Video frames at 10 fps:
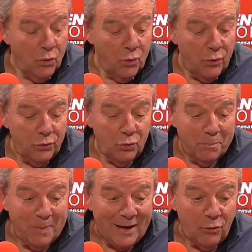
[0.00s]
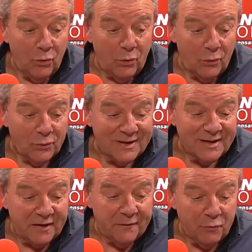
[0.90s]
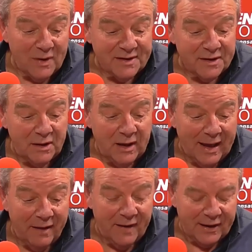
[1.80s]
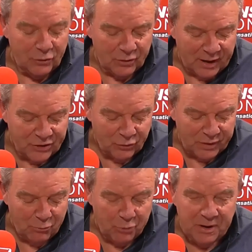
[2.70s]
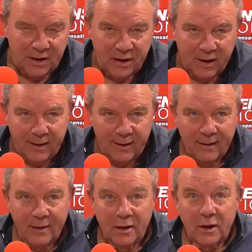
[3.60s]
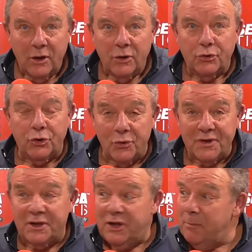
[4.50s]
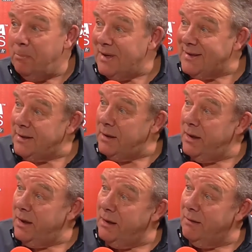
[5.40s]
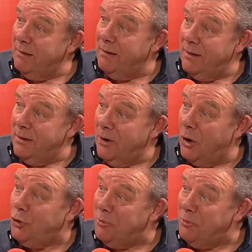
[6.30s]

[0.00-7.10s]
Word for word: où nous parlerons cette fois-ci avec notre agent immobilier. Que s'est-il passé euh, en